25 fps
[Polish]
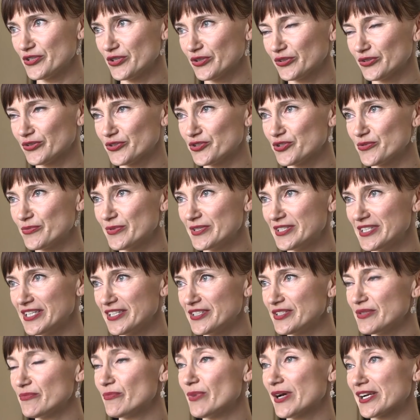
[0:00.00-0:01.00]
o to, żeby
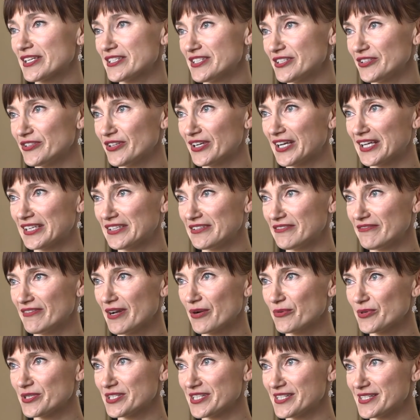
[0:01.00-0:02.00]
dzieci bardziej
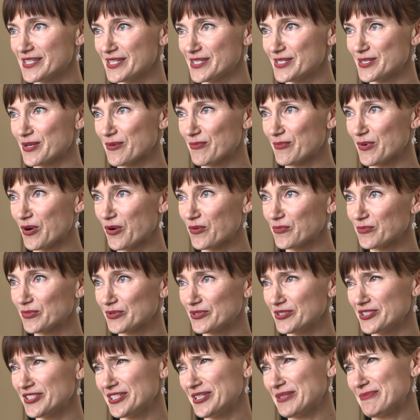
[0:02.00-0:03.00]
dogadywały się ze sobą,
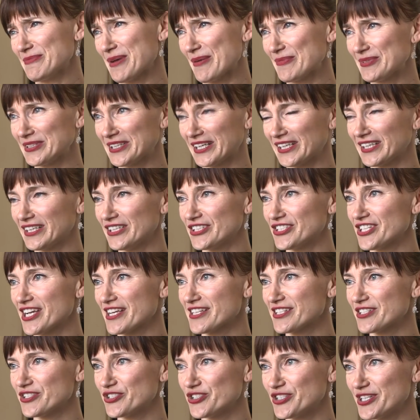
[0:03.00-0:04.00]
bo dzisiaj mamy takie
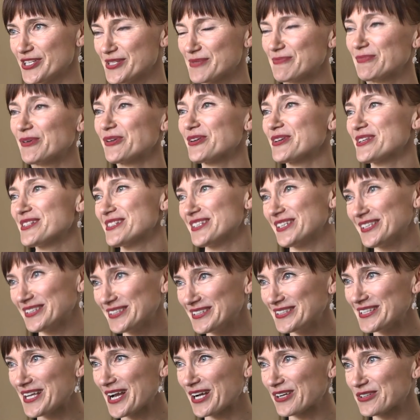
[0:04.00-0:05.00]
czasy, że sporo jest
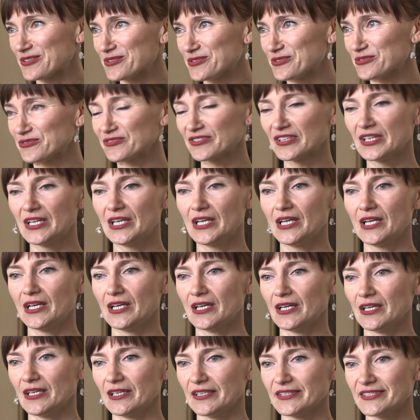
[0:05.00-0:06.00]
jedynaków.
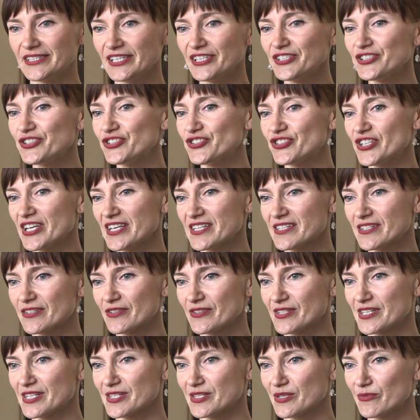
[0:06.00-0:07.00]
E, dzieci
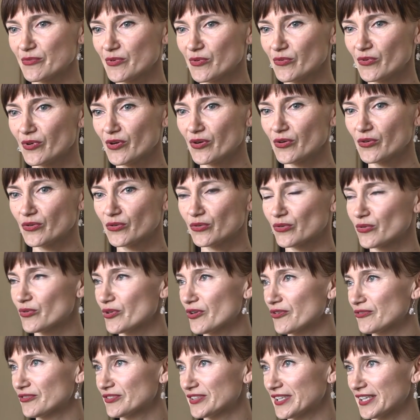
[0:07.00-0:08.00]
często ze sobą
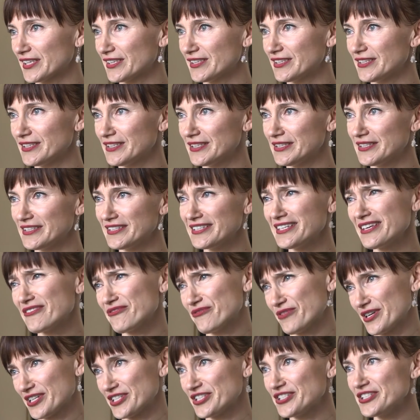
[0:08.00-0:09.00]
konkurują w taki
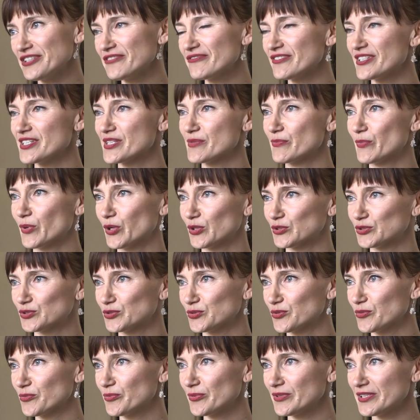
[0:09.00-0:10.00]
niewłaściwy
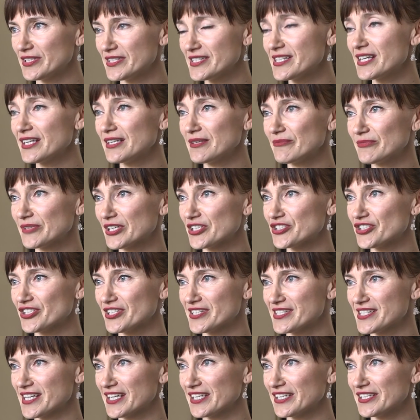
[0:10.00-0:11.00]
sposób i celem
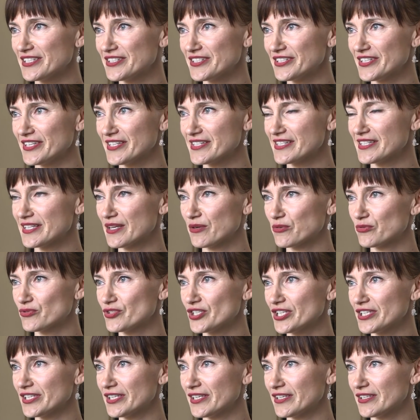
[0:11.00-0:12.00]
naszych zajęć jest
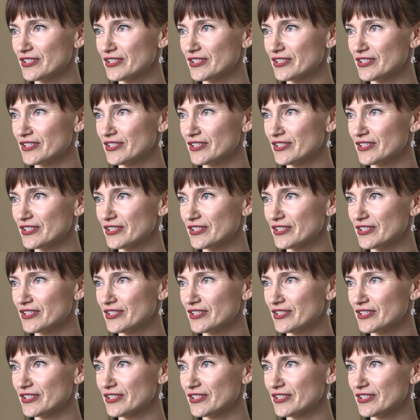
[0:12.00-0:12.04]
nauczenie